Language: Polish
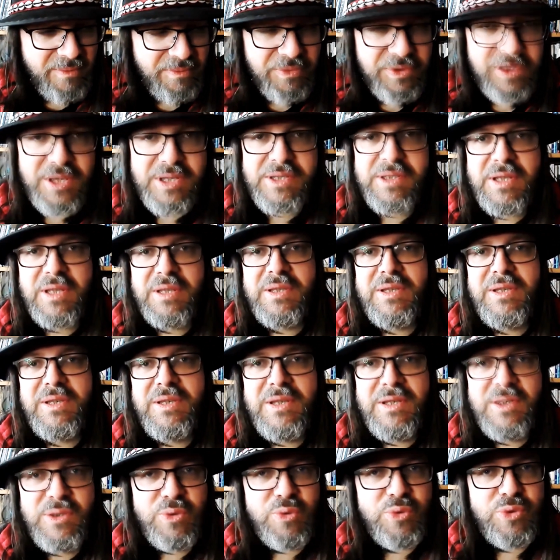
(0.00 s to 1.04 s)
niestety
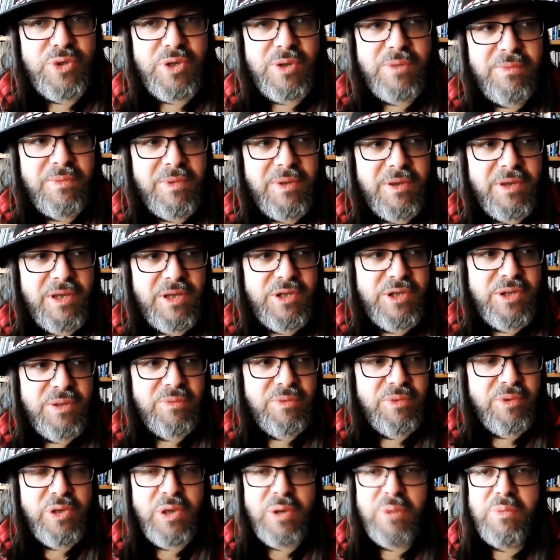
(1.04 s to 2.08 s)
nie służą
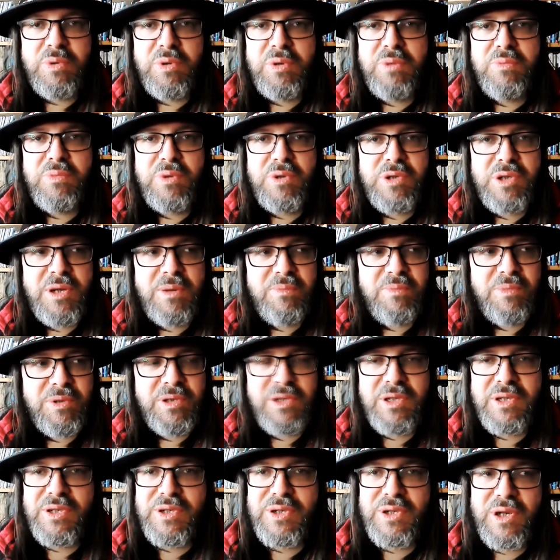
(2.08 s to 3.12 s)
naszemu dobru i można
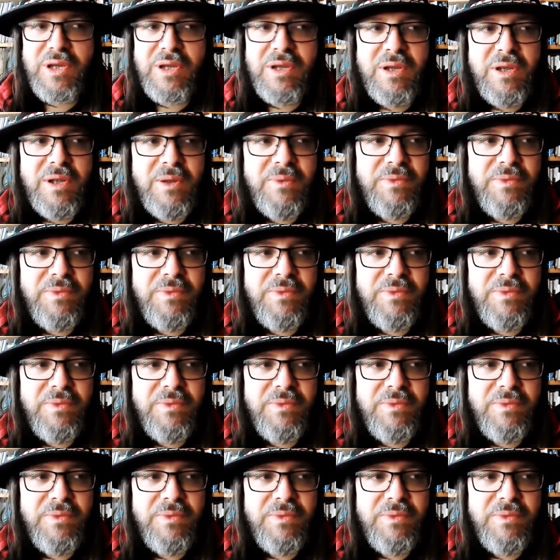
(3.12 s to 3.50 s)
powiedzieć, że